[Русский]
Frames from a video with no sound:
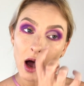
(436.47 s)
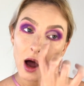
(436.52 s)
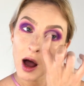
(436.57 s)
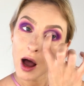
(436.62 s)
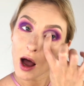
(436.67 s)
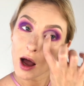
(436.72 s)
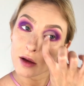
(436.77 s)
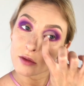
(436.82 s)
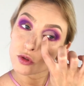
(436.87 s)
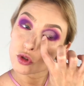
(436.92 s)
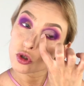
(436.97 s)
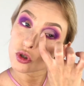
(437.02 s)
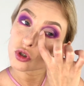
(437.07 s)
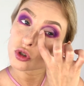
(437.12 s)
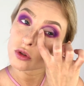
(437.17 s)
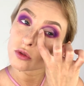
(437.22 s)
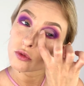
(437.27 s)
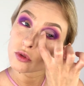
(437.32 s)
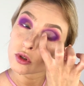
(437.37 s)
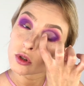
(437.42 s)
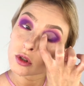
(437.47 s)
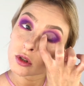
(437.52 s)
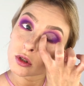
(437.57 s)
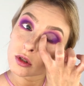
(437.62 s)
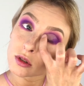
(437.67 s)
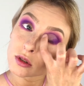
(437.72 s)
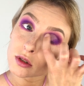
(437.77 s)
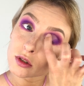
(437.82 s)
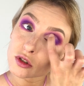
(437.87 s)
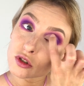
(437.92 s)
а все, что вот,
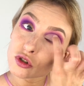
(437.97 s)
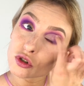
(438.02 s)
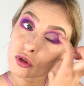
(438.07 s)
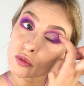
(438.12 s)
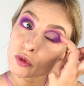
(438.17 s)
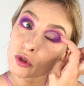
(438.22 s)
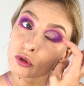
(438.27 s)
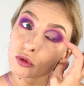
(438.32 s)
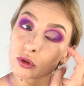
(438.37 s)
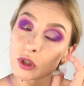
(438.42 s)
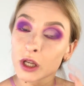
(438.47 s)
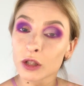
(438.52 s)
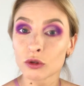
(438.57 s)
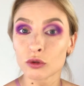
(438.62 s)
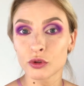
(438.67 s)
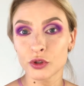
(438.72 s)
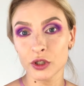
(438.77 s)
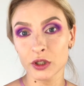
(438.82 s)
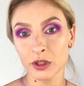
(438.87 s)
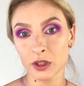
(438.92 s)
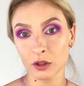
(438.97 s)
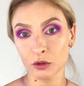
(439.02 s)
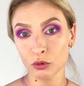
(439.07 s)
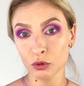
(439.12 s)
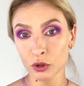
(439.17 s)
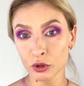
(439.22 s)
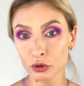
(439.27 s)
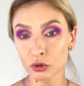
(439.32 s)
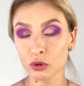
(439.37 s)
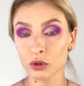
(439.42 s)
э, чтобы никуда не уйти за
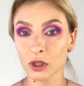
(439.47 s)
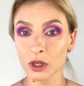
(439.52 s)
контур,